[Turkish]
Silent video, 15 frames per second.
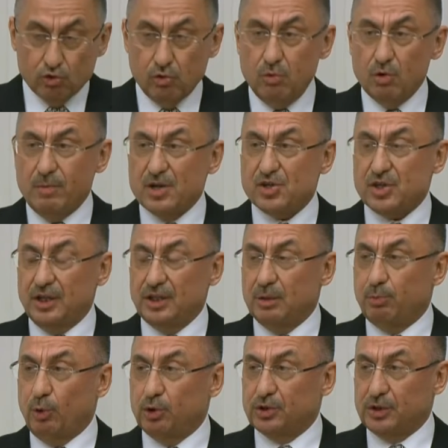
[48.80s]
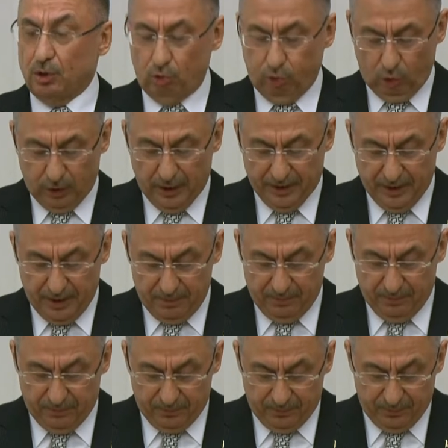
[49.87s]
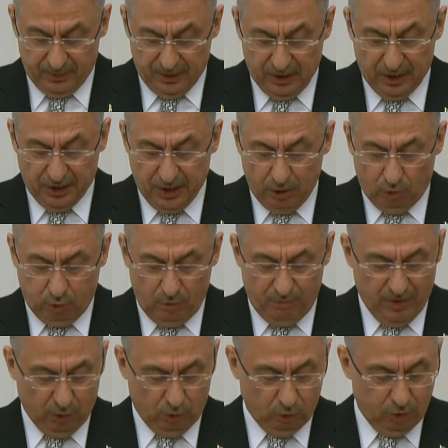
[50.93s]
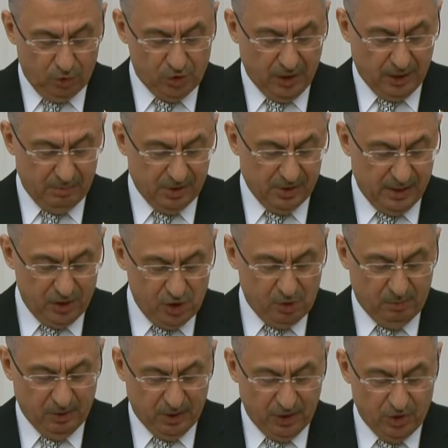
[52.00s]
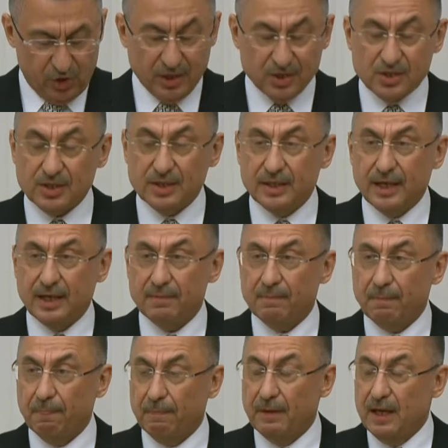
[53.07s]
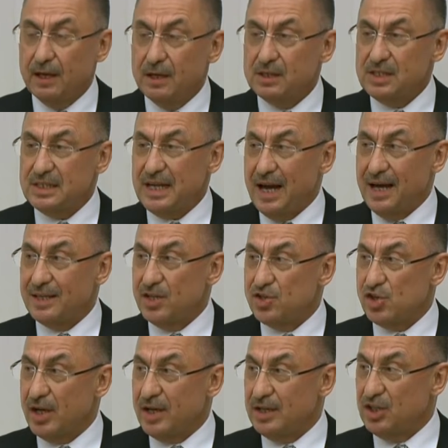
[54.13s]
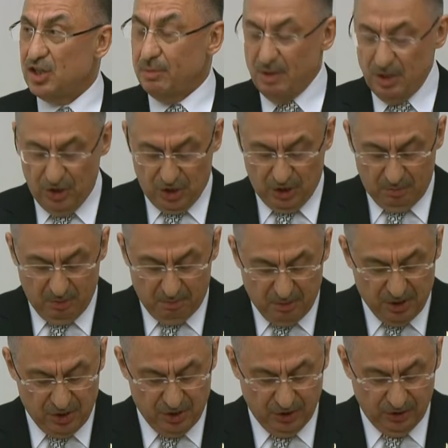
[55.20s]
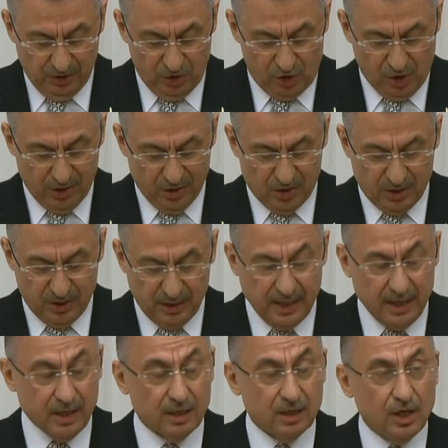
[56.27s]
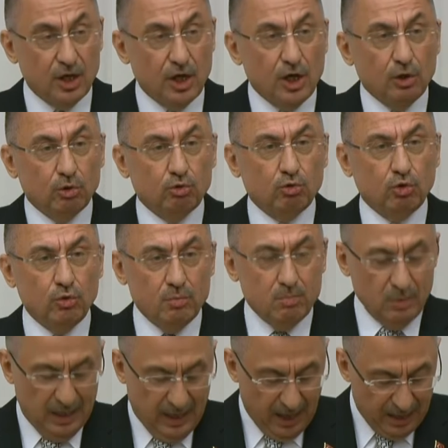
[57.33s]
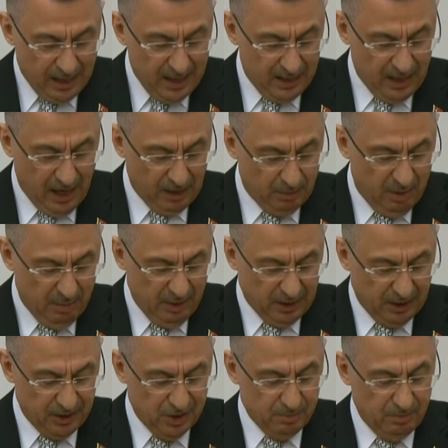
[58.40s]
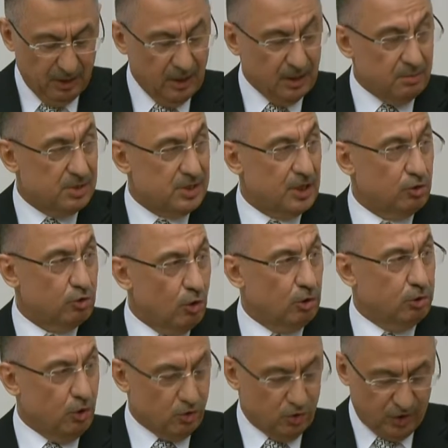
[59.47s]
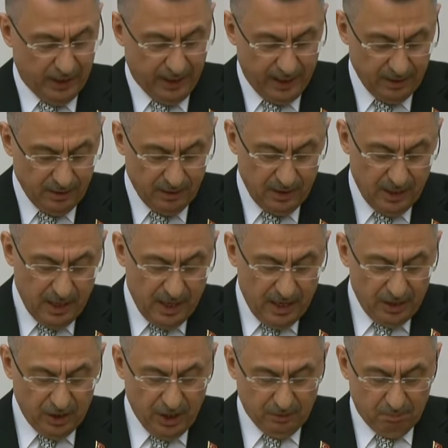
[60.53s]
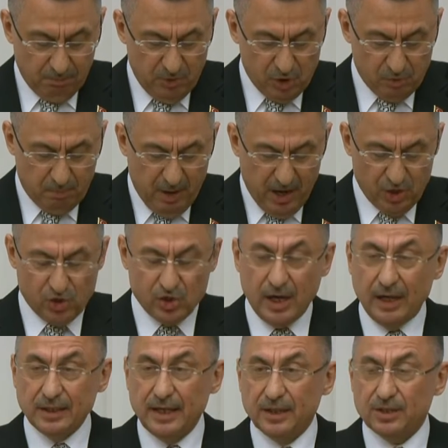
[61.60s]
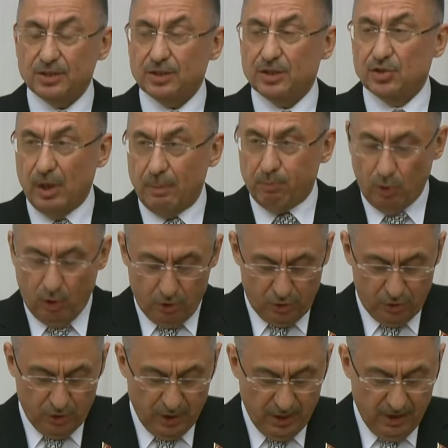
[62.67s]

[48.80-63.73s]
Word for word: Cumhurbaşkanlığı politika kurulları ilgili kurum ve kuruluşlarımızla işbirliği içerisinde sadece 2021 yılı içerisinde tüm karar alma mekanizmalarımıza yol gösteren 75 adet rapor